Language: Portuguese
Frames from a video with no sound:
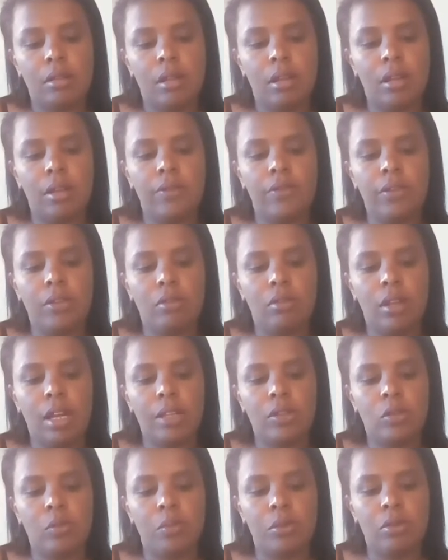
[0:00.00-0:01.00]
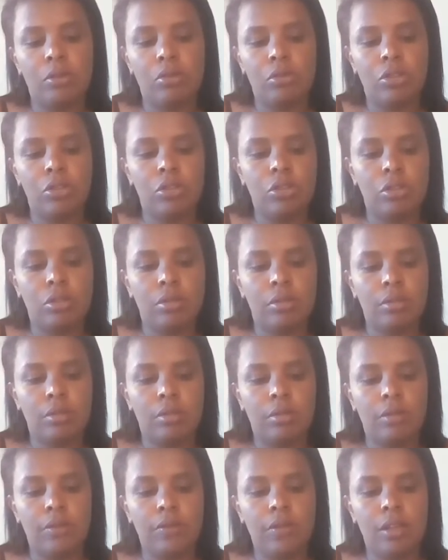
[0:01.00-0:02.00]
Aí fica o laço prontinho,
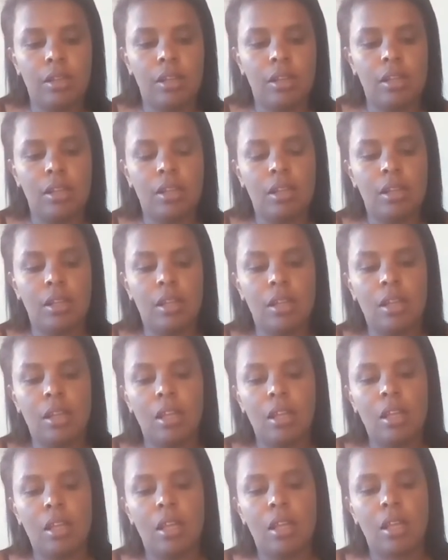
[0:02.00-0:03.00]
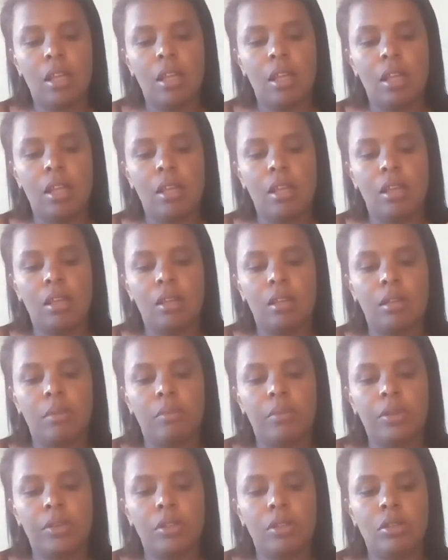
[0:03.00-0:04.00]
tá vendo?
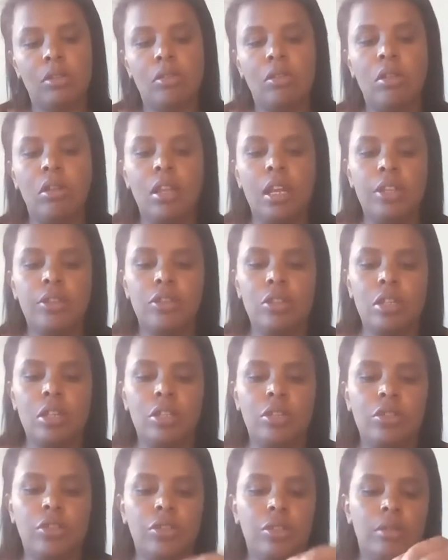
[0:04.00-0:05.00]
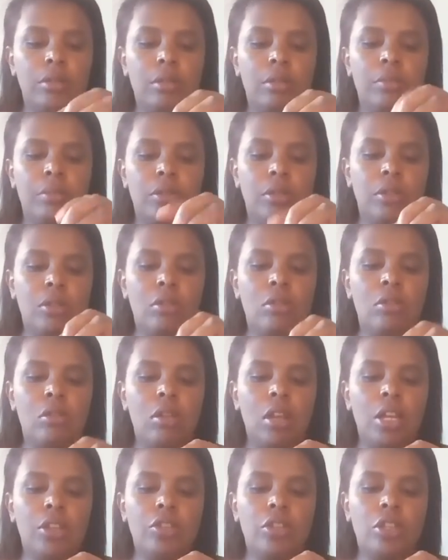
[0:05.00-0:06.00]
Depois é só colar direitinho. Depois na que eu
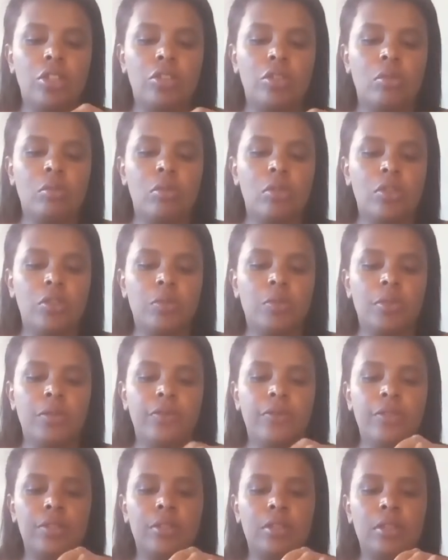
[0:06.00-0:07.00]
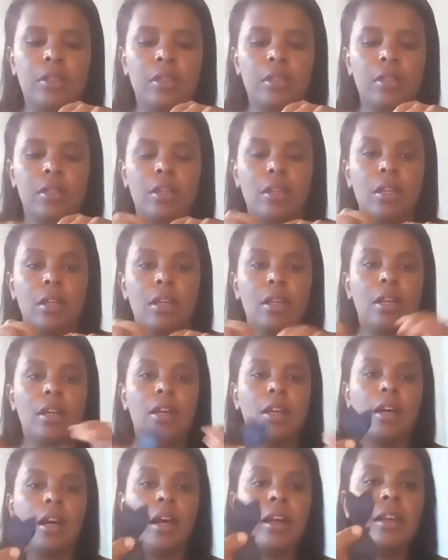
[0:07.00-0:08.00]
colar direitinho eu mostro pra vocês.
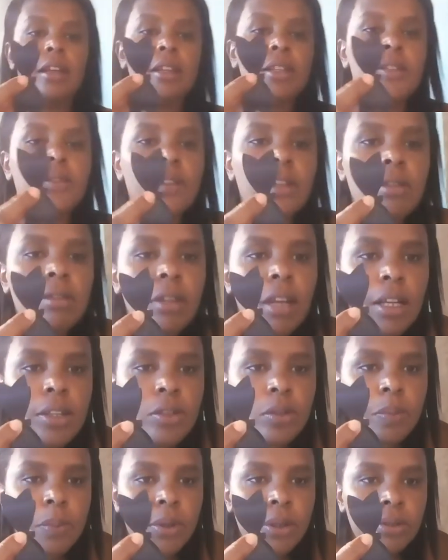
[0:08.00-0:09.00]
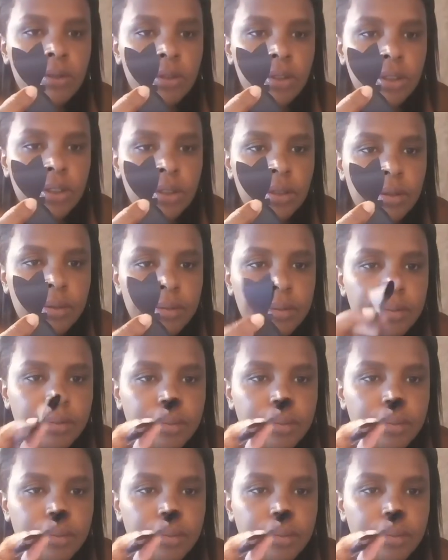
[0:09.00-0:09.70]
Aí eles ficam lá prontinho.